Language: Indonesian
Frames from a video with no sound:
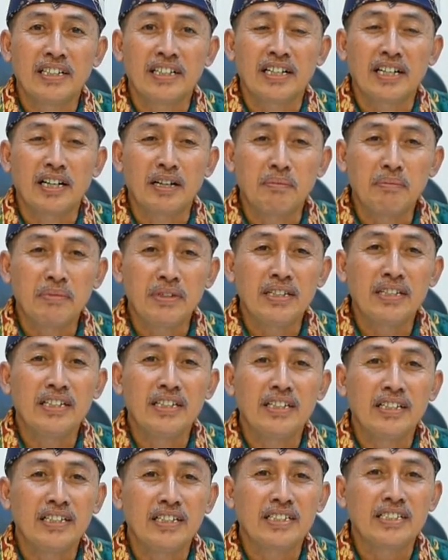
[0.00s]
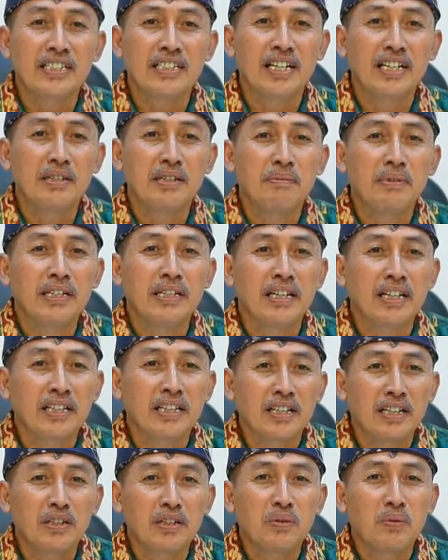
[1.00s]
Kami ingin sekali
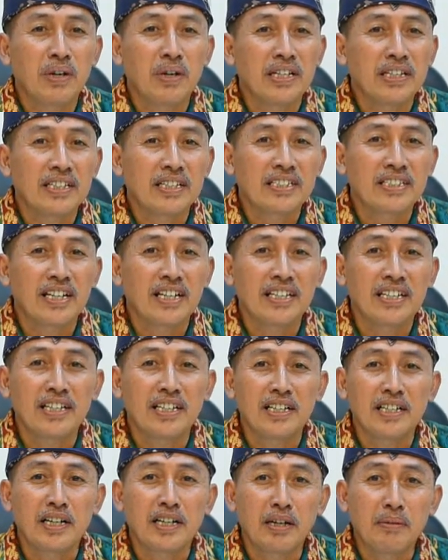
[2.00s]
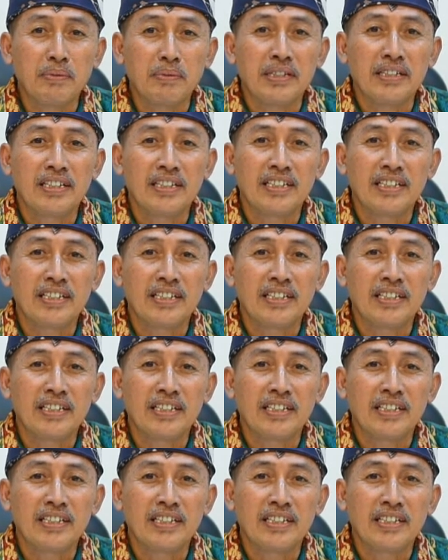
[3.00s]
meningkatkan kualitas layanan kami